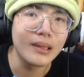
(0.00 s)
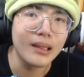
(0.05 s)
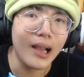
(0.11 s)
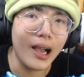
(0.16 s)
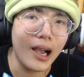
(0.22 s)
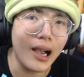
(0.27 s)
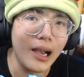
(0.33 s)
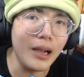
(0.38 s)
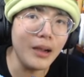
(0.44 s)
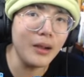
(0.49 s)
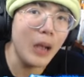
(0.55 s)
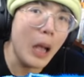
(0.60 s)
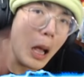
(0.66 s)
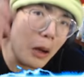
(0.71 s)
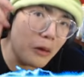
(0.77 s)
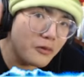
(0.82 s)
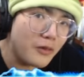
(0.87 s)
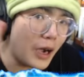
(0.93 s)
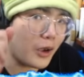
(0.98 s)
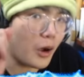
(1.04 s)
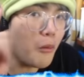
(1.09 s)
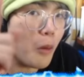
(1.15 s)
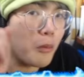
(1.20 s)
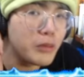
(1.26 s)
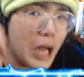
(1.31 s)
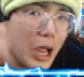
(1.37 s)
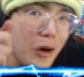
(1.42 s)
Đó. Và có
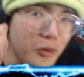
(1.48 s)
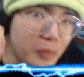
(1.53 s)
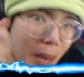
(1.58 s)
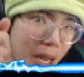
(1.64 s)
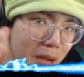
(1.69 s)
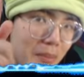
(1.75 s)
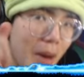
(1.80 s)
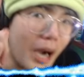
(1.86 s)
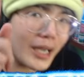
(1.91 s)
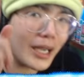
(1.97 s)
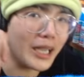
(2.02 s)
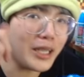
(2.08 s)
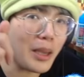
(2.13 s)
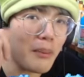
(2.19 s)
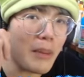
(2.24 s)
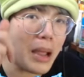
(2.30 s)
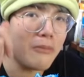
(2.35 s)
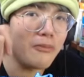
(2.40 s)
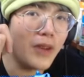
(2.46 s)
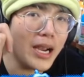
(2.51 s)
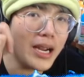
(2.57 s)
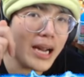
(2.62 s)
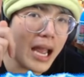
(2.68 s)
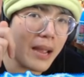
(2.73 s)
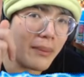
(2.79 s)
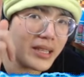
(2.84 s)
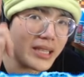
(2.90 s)
một điều bí mật ở trong MV
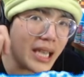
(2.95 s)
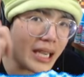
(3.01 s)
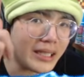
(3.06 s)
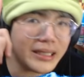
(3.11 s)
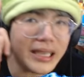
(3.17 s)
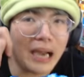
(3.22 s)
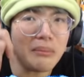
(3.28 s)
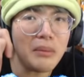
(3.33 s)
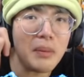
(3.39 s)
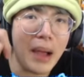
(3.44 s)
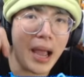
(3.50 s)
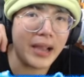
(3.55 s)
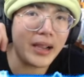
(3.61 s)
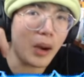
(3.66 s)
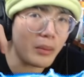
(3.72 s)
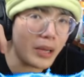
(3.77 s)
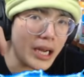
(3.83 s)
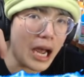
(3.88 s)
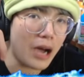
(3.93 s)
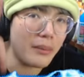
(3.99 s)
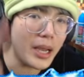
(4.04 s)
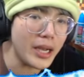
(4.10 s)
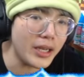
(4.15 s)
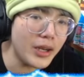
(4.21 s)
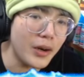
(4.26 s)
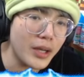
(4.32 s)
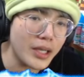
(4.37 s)
này mà chắc chắn các bạn không thể nào
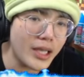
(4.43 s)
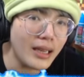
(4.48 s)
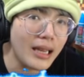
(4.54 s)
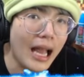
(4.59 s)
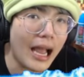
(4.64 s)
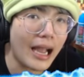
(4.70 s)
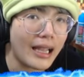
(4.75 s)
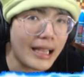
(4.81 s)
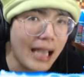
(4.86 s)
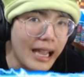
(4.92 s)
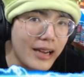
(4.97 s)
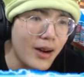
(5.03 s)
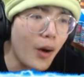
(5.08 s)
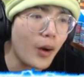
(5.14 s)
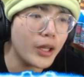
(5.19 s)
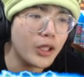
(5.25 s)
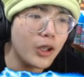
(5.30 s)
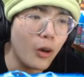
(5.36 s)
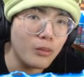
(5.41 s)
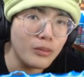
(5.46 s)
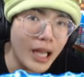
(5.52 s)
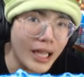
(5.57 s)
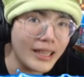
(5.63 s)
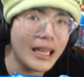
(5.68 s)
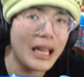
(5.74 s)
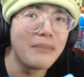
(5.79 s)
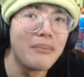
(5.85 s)
biết được, đó chính là Kairon cũng
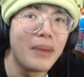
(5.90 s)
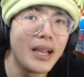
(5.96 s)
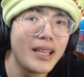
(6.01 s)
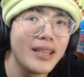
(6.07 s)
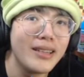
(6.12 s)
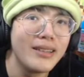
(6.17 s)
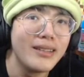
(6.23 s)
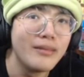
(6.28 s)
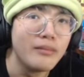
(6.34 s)
thích Timmy.